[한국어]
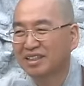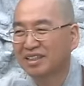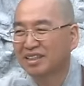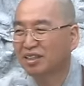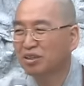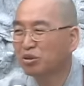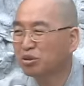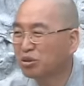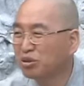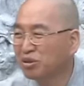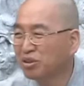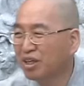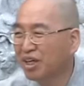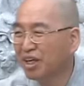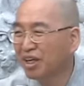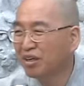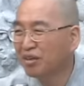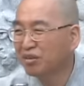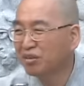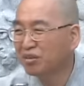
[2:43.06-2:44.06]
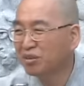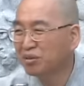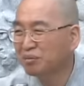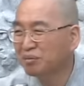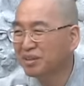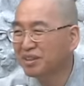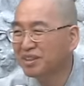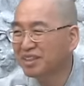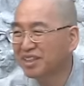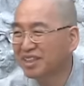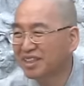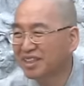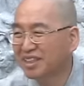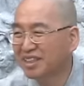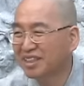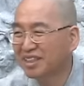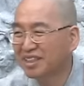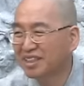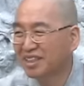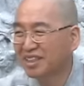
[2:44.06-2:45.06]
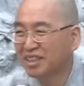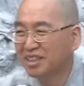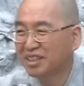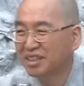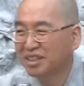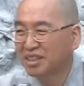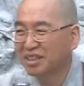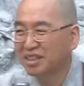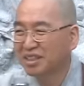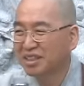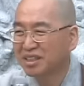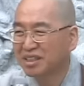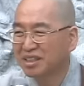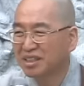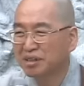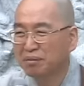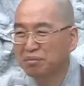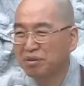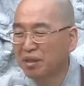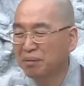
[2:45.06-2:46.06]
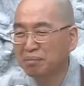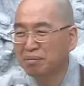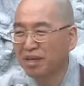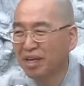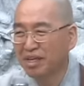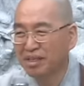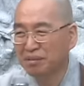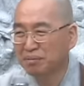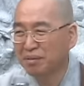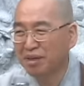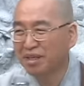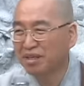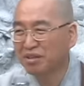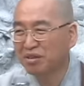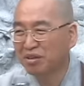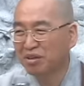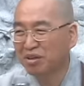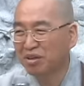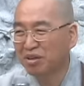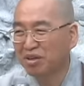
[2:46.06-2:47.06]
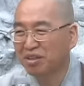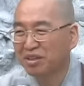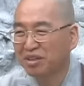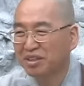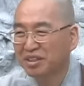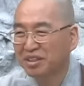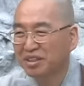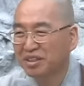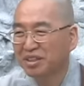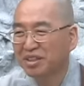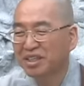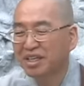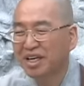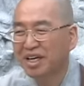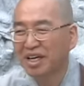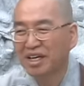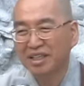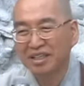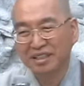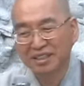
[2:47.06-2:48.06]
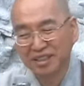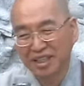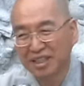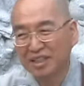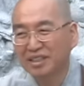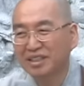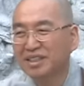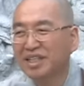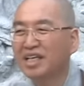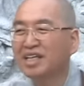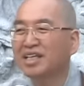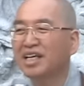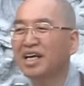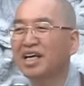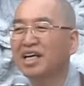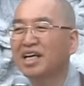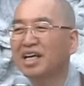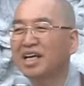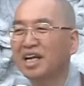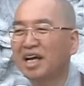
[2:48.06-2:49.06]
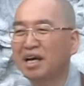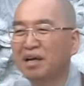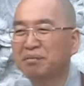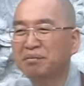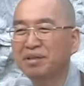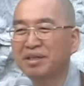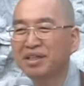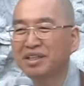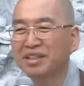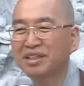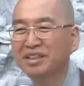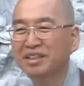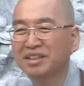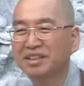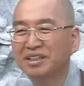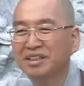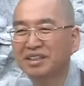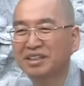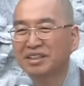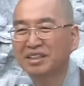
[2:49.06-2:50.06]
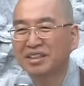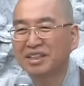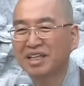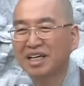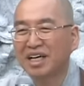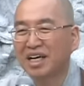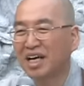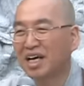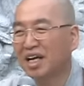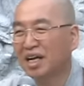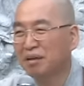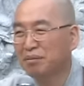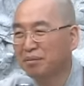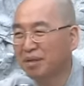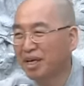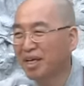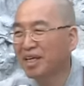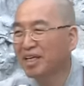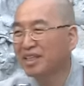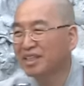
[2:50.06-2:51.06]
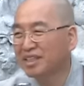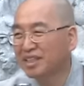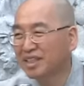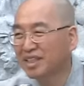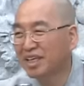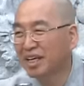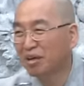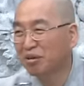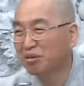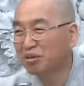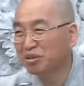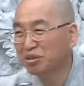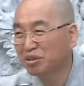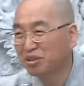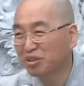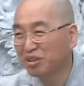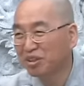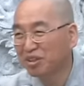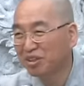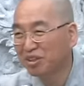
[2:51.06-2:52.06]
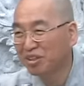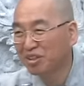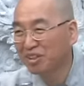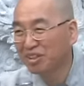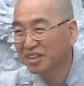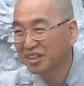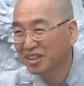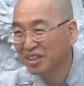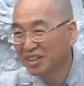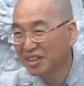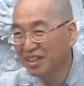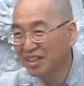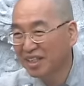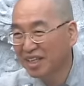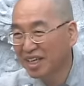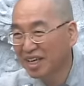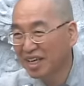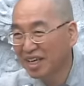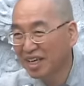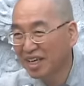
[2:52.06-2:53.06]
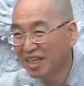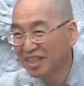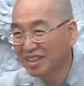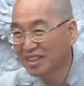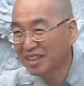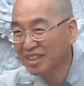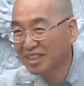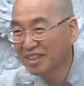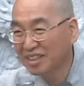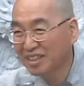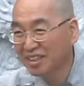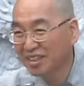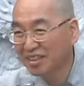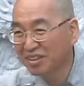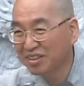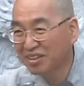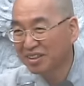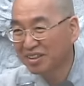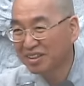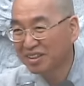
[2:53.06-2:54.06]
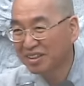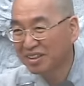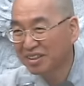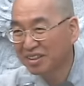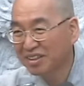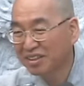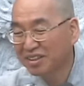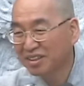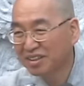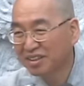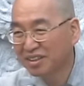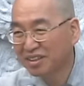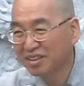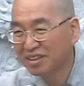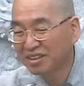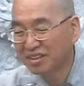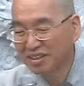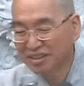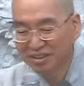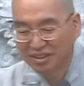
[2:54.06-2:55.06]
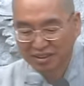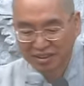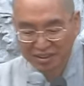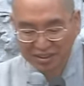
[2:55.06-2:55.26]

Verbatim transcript: 근데 그 정도 애견은 좀 있어야 돼. 예, 기분 나쁘게 하지 말고 이렇게 살짝 얘기를 하면 어지간하면 해결책이 나올 수도 있다. 아시겠어요? 어, 어.